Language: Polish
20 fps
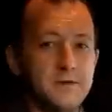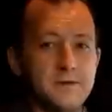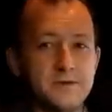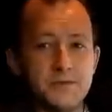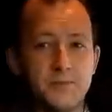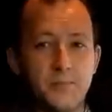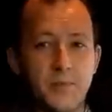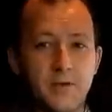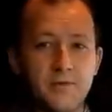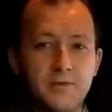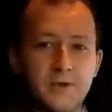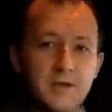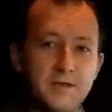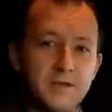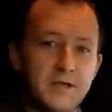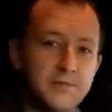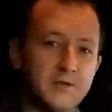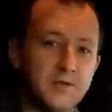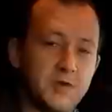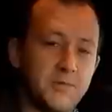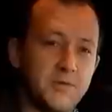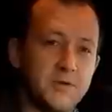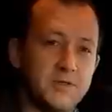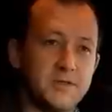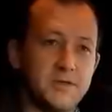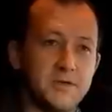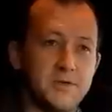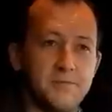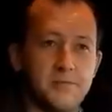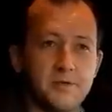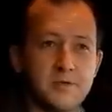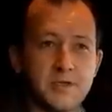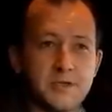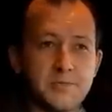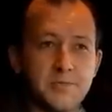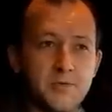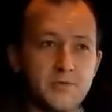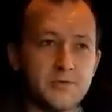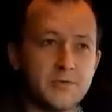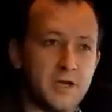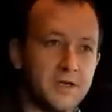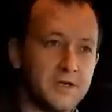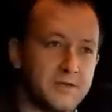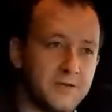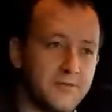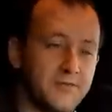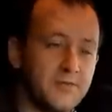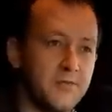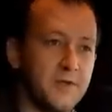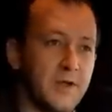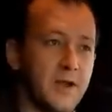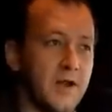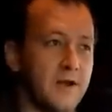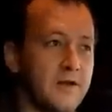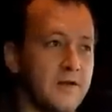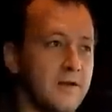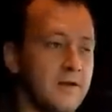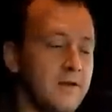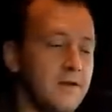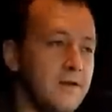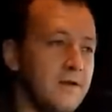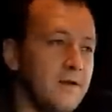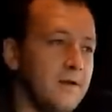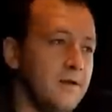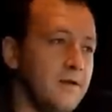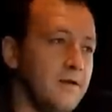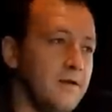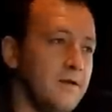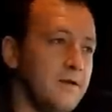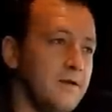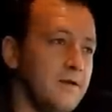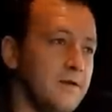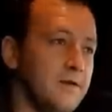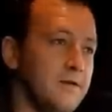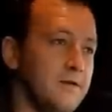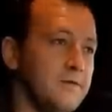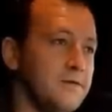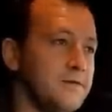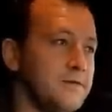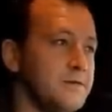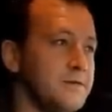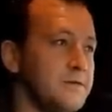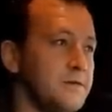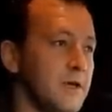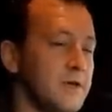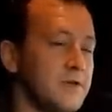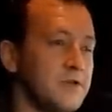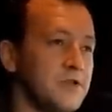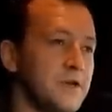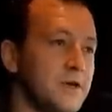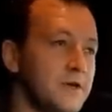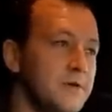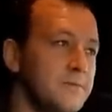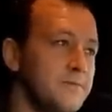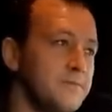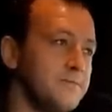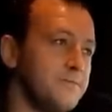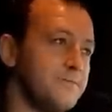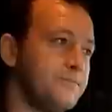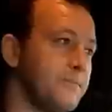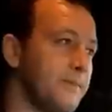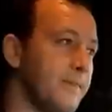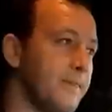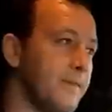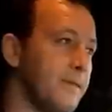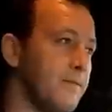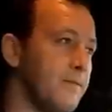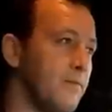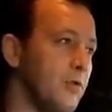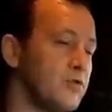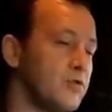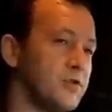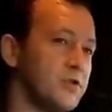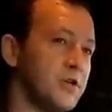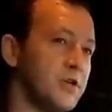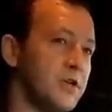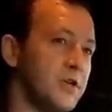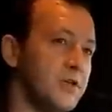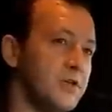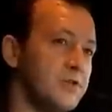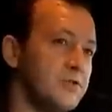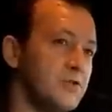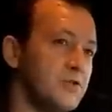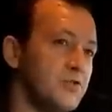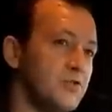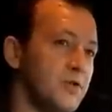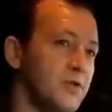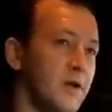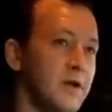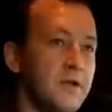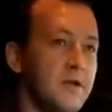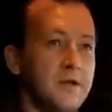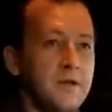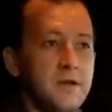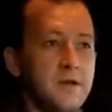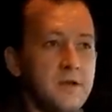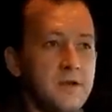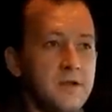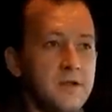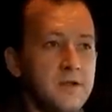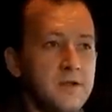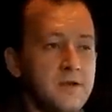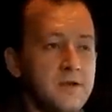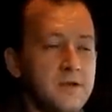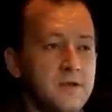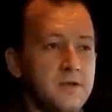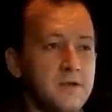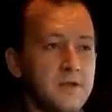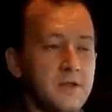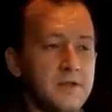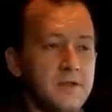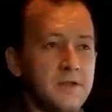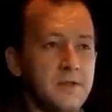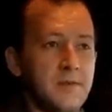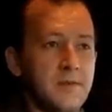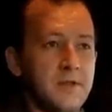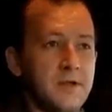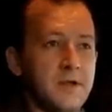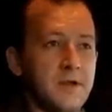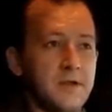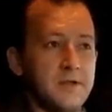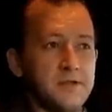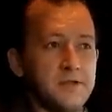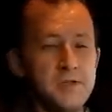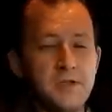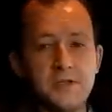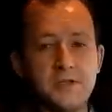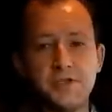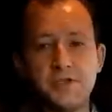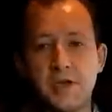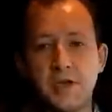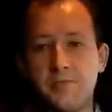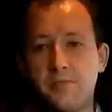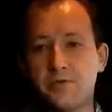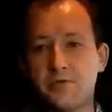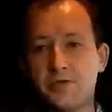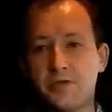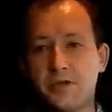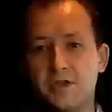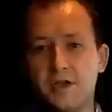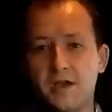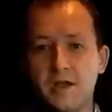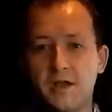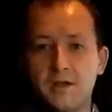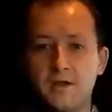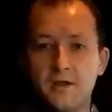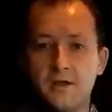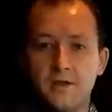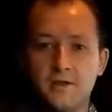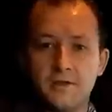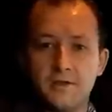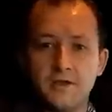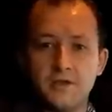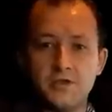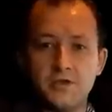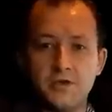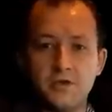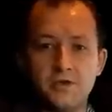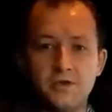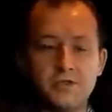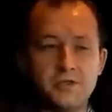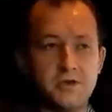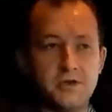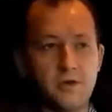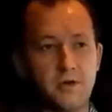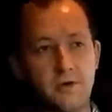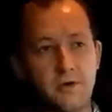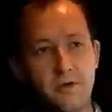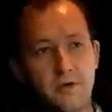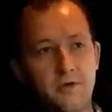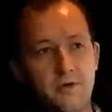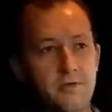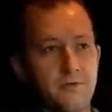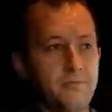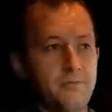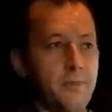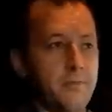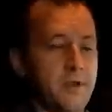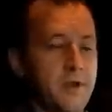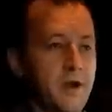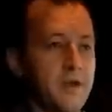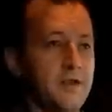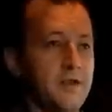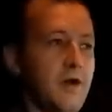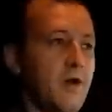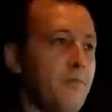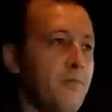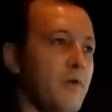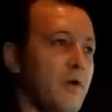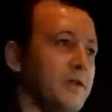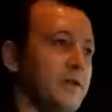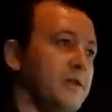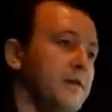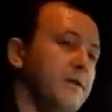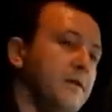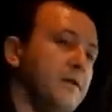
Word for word: Zupełnie inne przepisy podczas poruszania się w tunelach. Także może się kiedyś coś uda. Yy, na ten temat nakręcić. Na dzisiaj może tyle, jeśli chodzi o pobieranie opłat.